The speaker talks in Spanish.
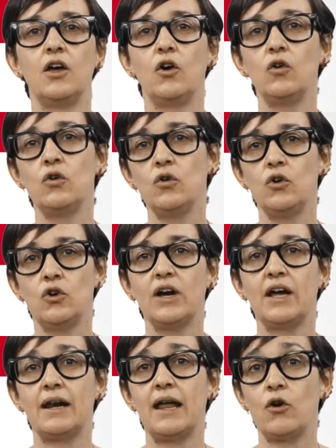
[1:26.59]
o con
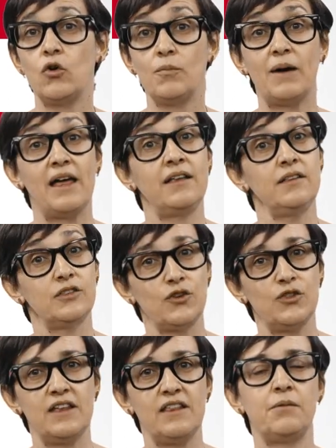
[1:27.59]
colocar la coma
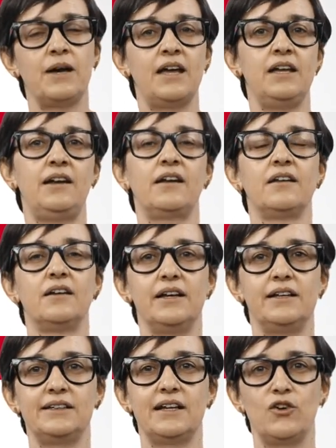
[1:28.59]
donde deba ir
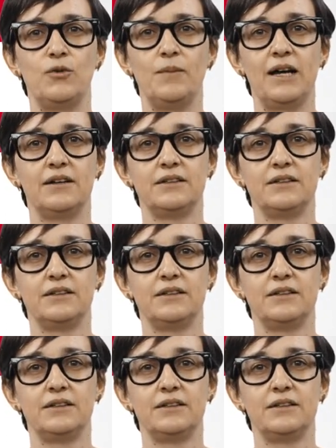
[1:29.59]
esa coma.